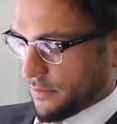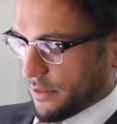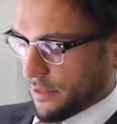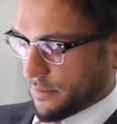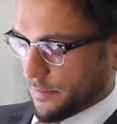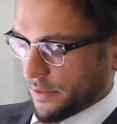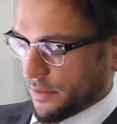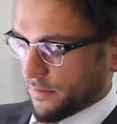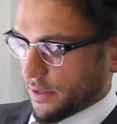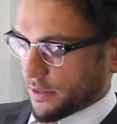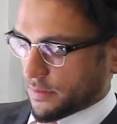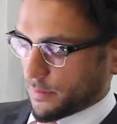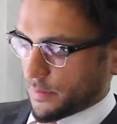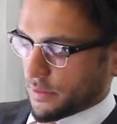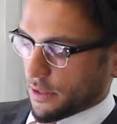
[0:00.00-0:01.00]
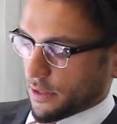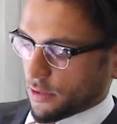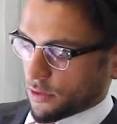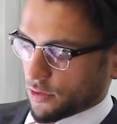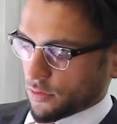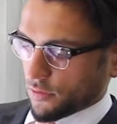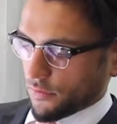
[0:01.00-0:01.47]
Здесь продевается
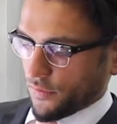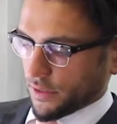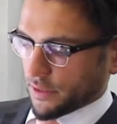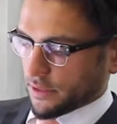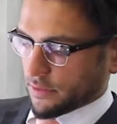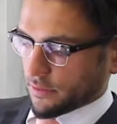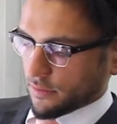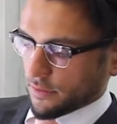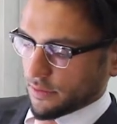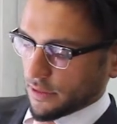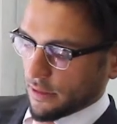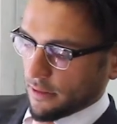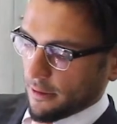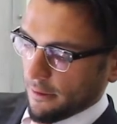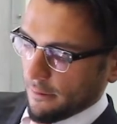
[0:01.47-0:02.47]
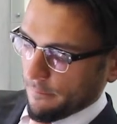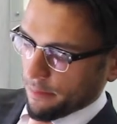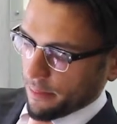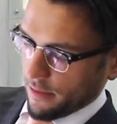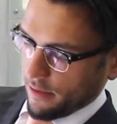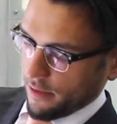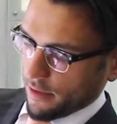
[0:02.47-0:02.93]
специальный шнур, фиксируется,
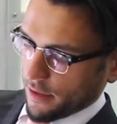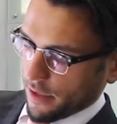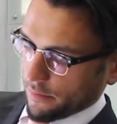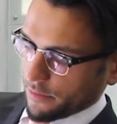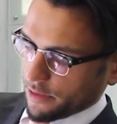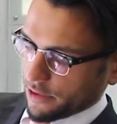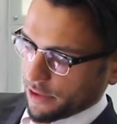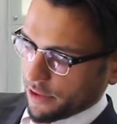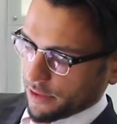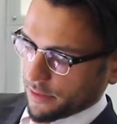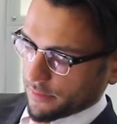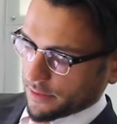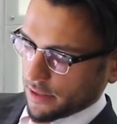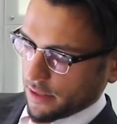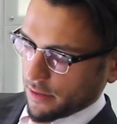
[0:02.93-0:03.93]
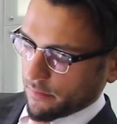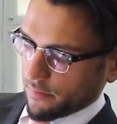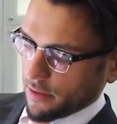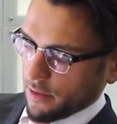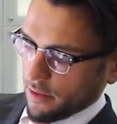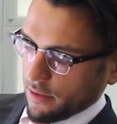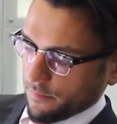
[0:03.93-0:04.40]
и каменщики тем
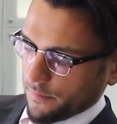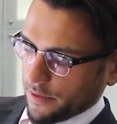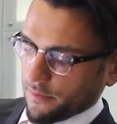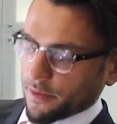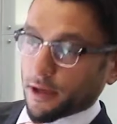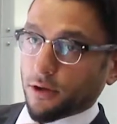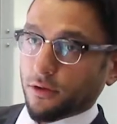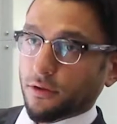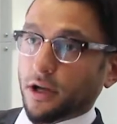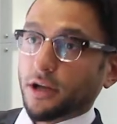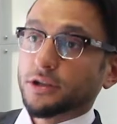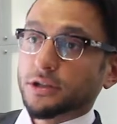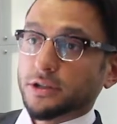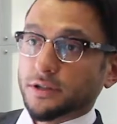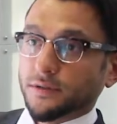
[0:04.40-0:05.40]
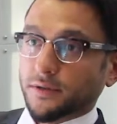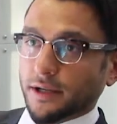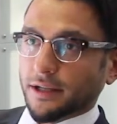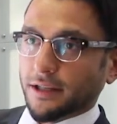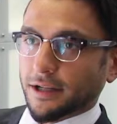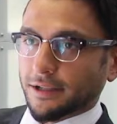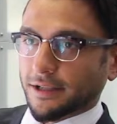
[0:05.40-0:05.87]
самым проверяют качество
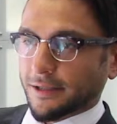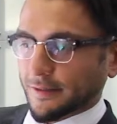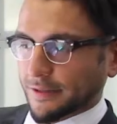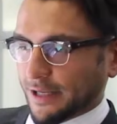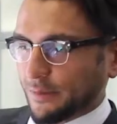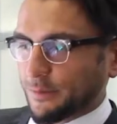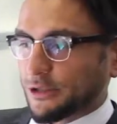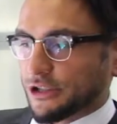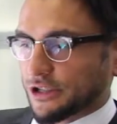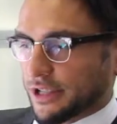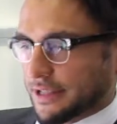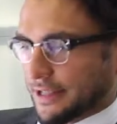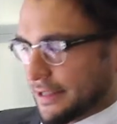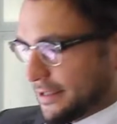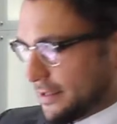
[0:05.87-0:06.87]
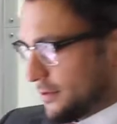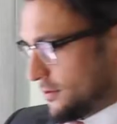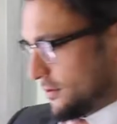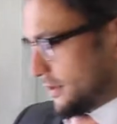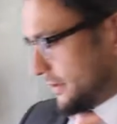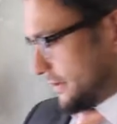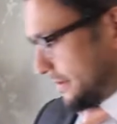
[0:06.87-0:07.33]
своей кладки. Каменщики,
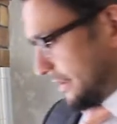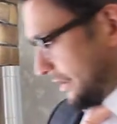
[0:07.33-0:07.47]
технадзоры.